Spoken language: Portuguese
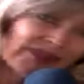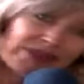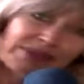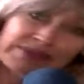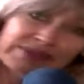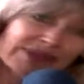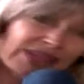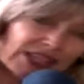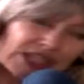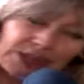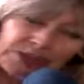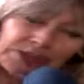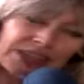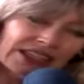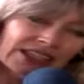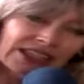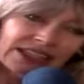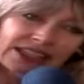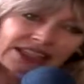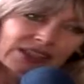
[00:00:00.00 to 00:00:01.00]
então, desde
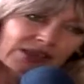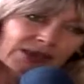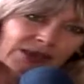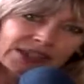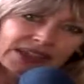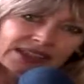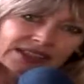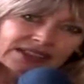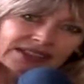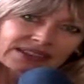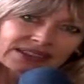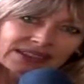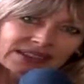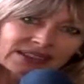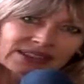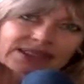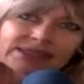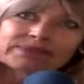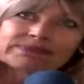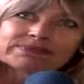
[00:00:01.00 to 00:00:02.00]
pequenininha eu
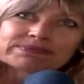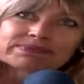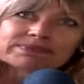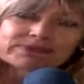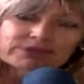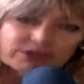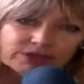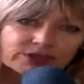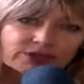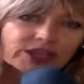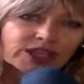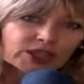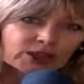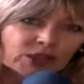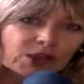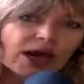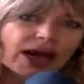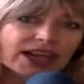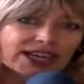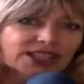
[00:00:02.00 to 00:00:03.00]
cresci
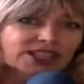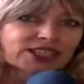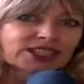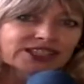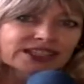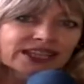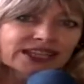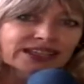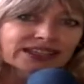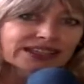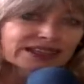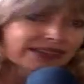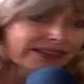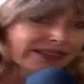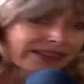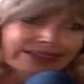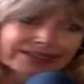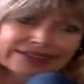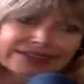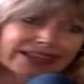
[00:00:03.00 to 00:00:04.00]
vendo arte, né?
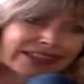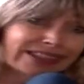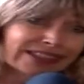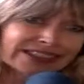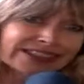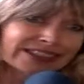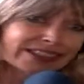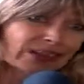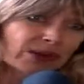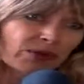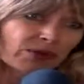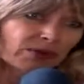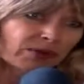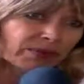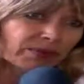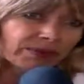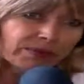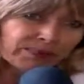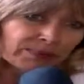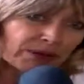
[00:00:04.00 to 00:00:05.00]
E desde
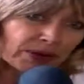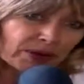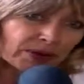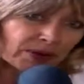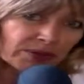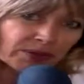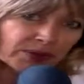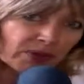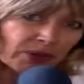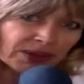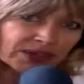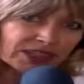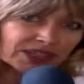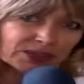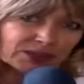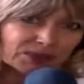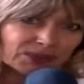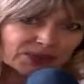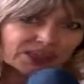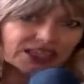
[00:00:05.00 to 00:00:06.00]
então, pelo que me
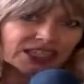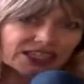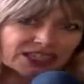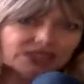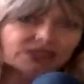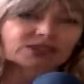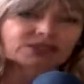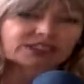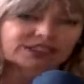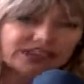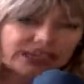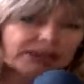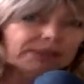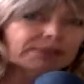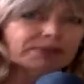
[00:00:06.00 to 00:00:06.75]
conheço por gente, eu